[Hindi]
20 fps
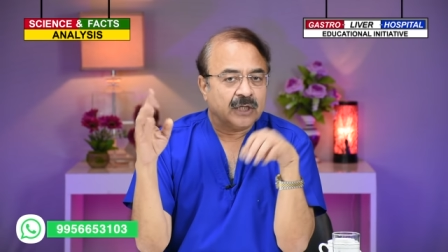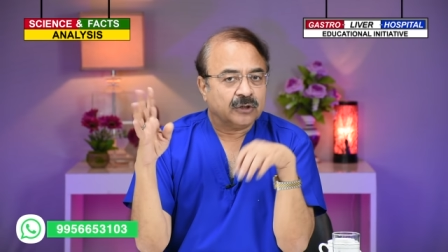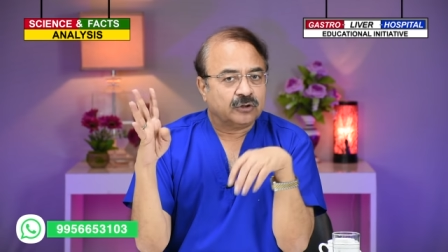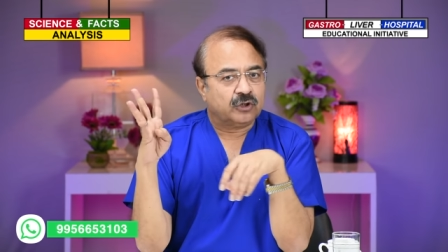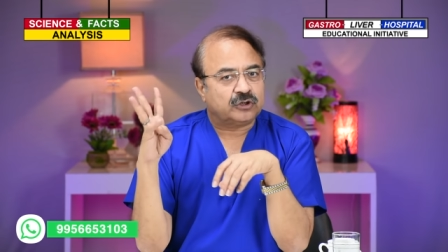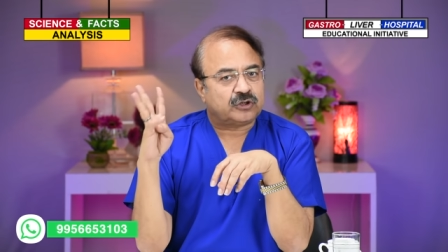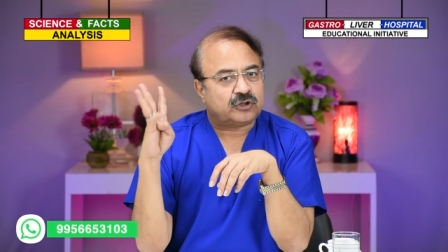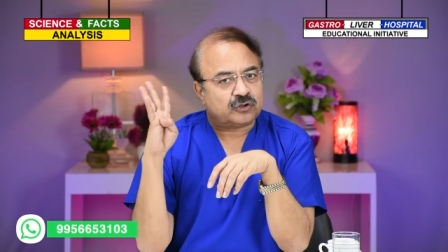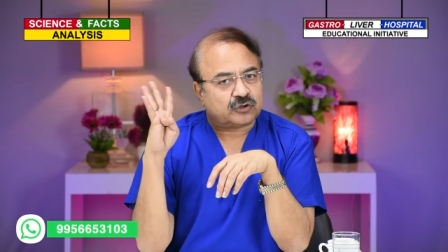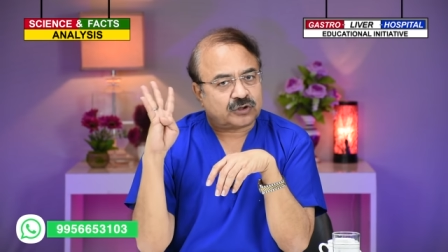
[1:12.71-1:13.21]

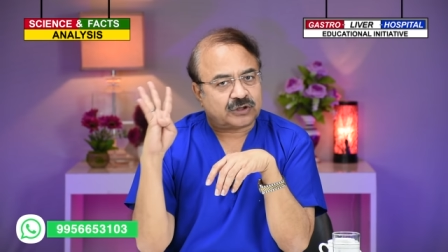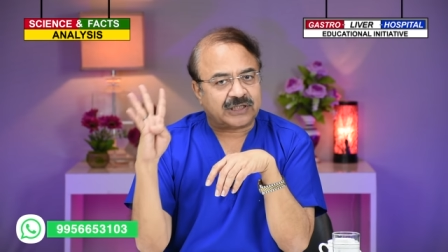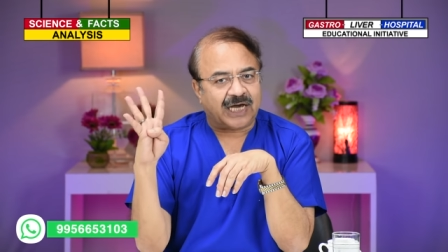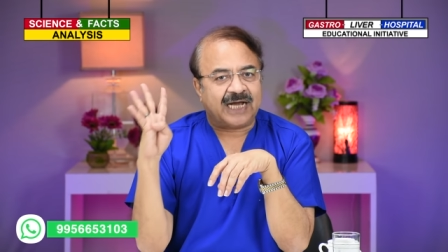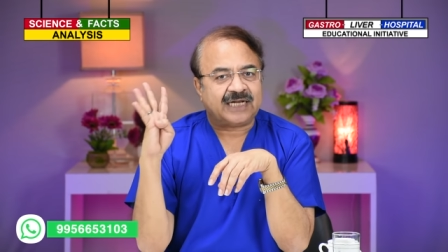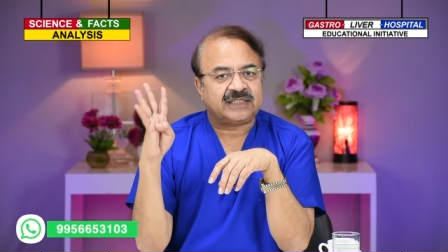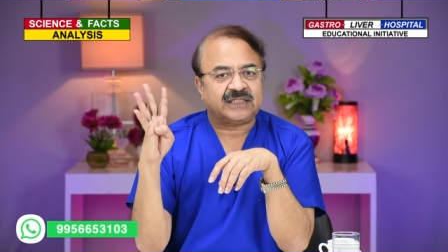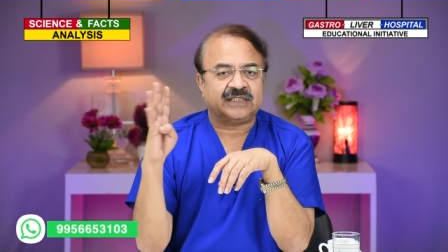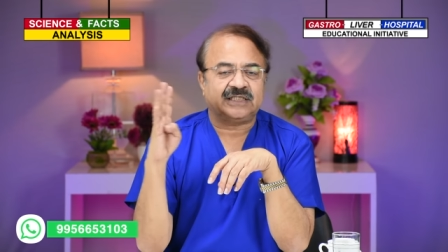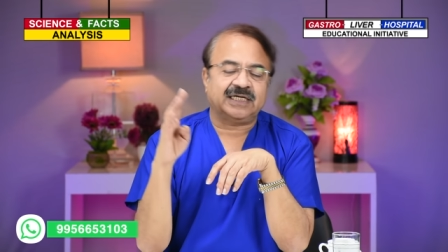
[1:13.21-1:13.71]
तो ये जो
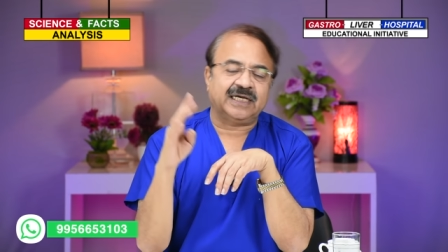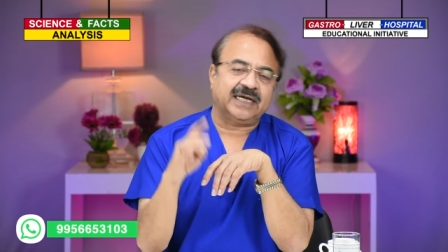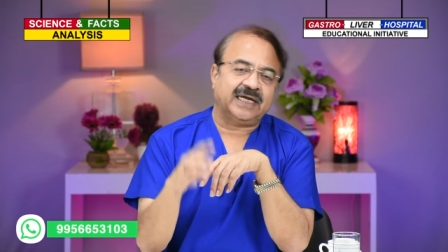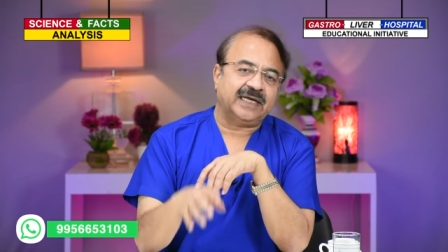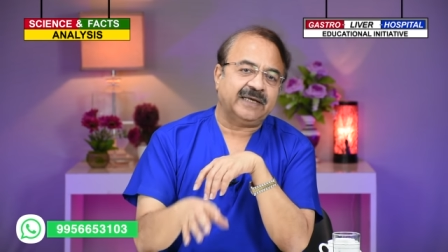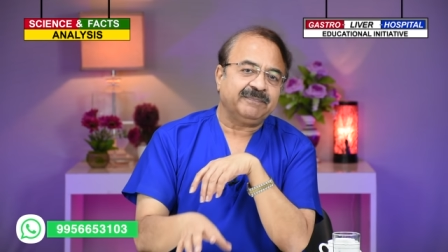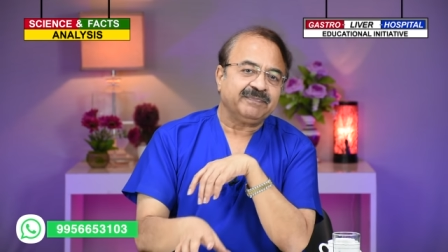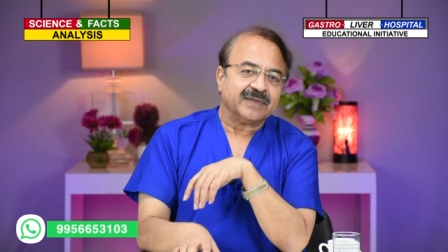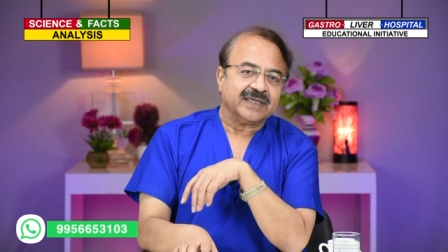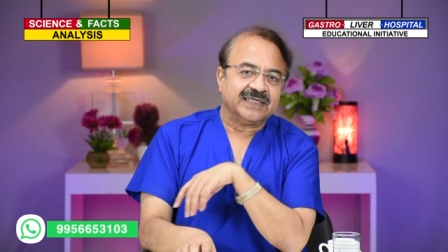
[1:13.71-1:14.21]
चार चीज़ें
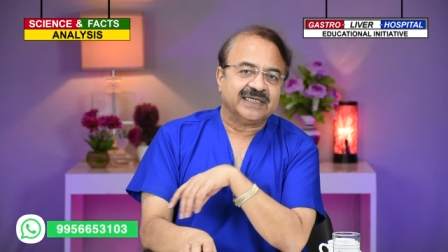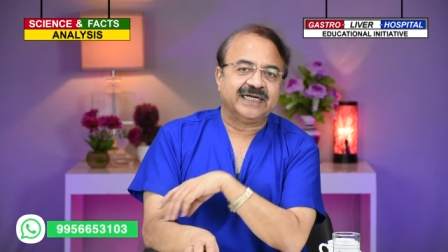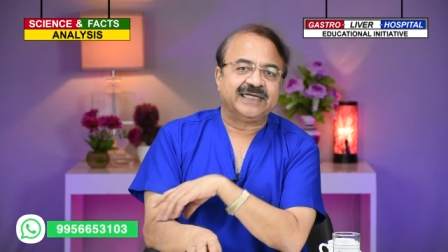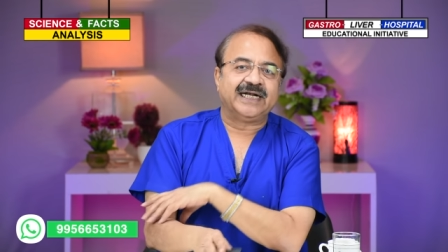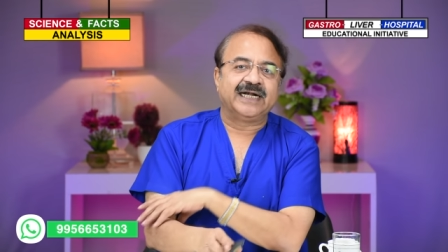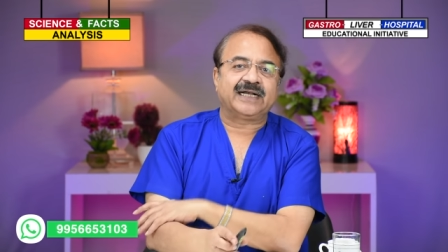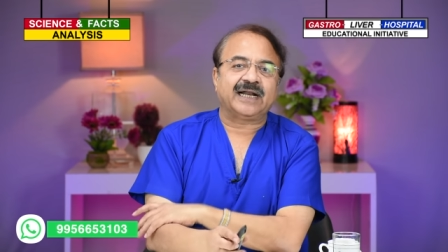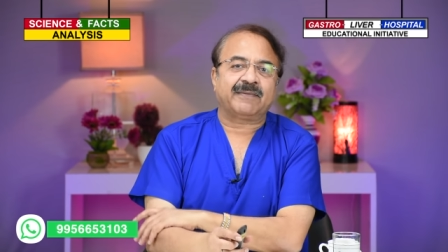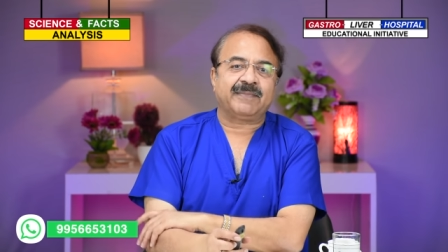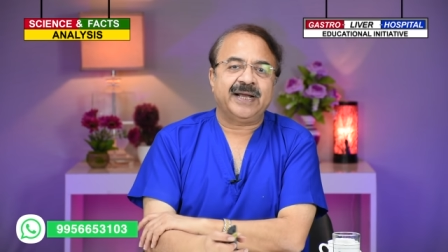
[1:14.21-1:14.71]
हैं ये
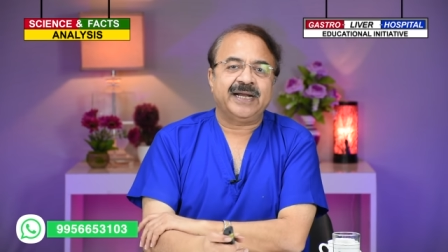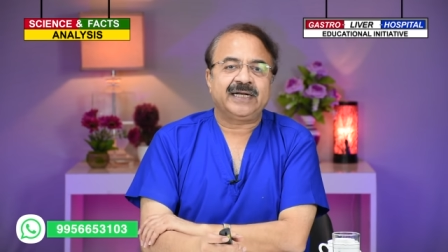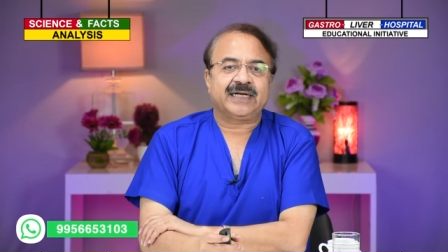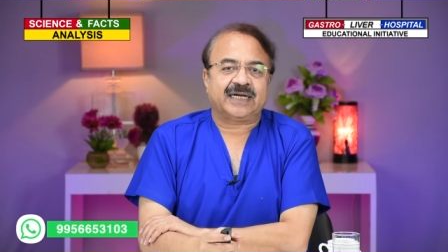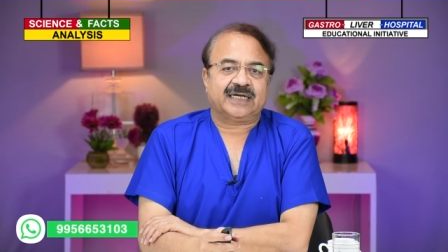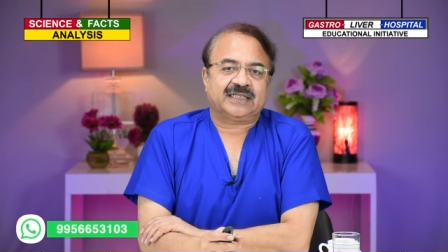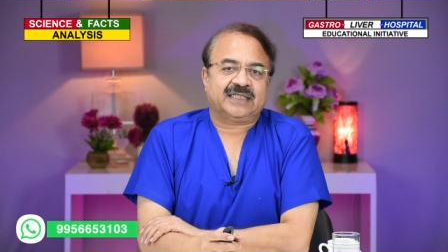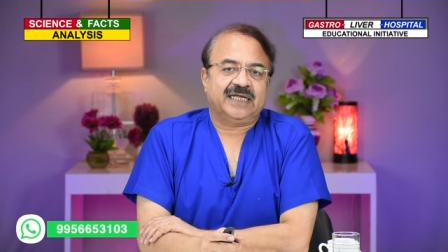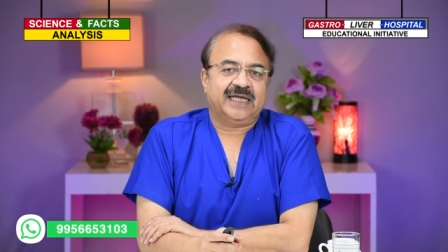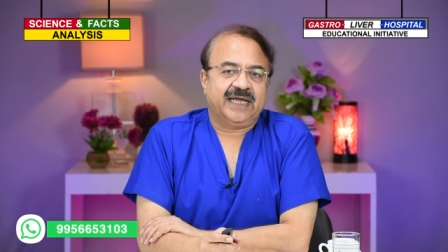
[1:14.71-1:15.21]
डिटरमाइन
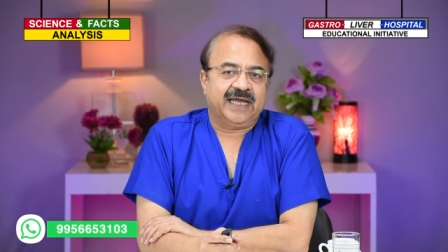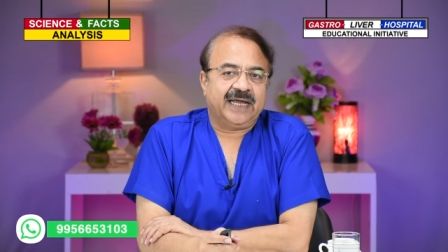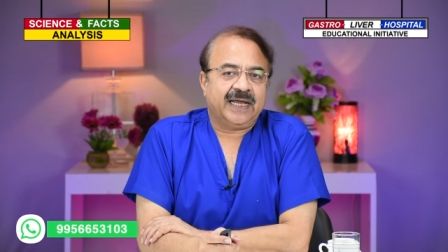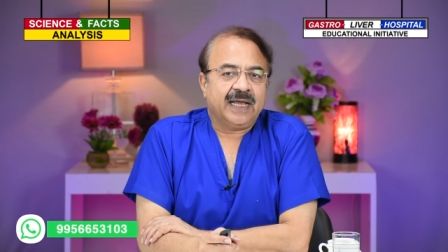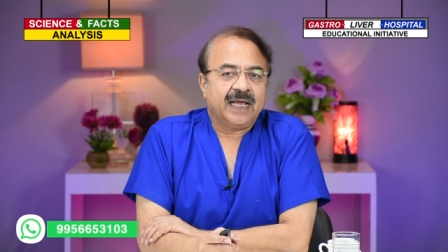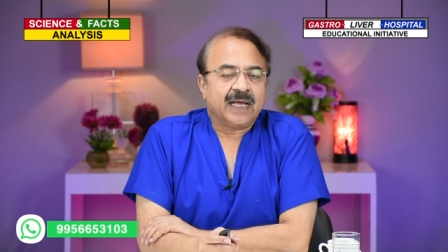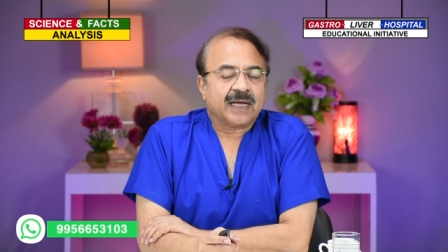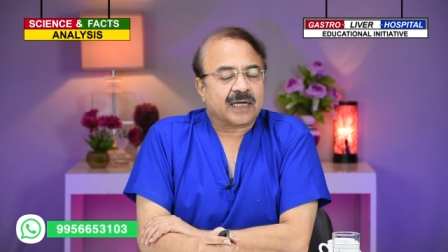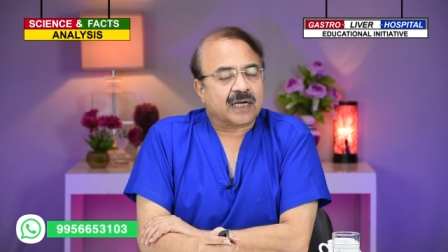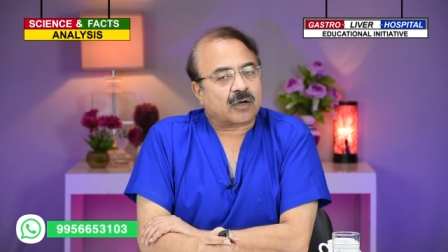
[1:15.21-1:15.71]
करती हैं
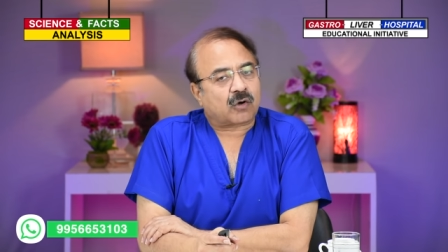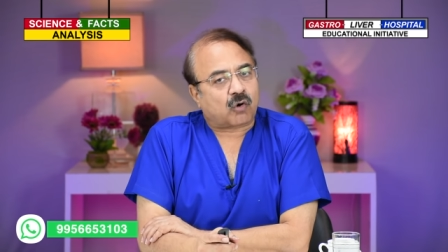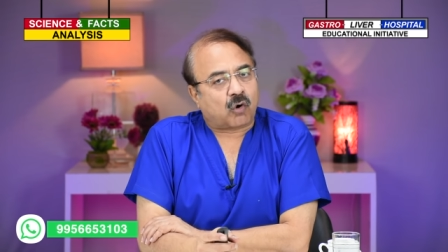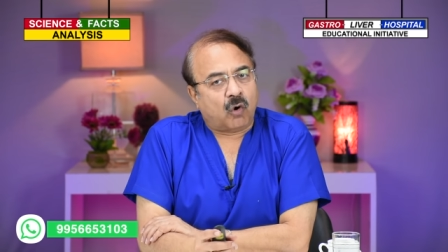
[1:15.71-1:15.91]
कि